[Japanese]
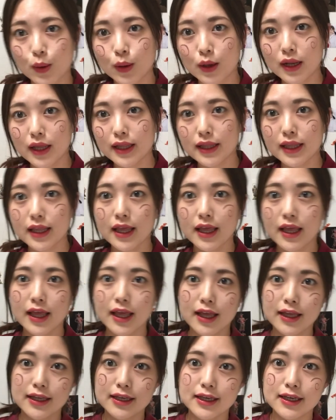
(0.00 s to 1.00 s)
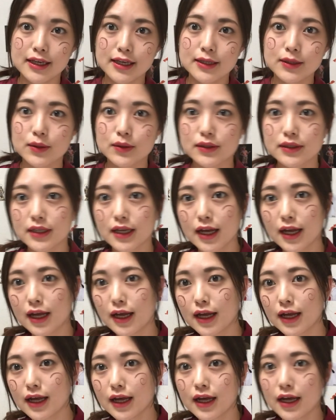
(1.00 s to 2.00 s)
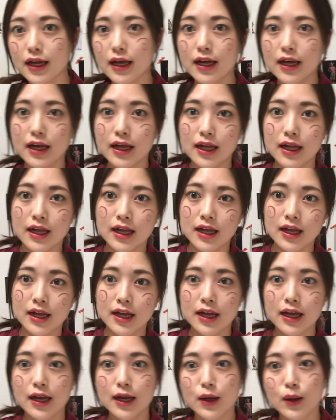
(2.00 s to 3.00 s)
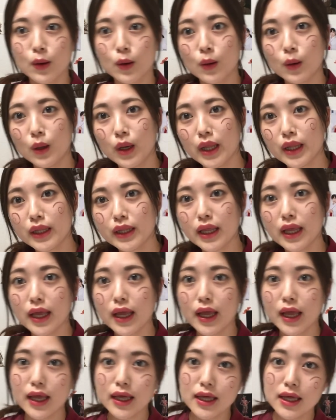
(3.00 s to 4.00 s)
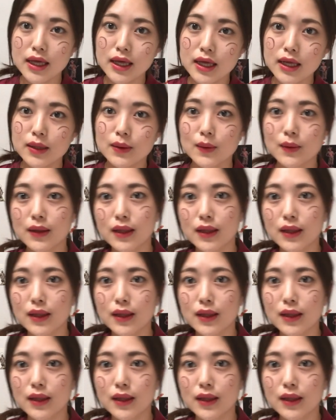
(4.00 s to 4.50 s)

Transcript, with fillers: これでいいのだこれでいいの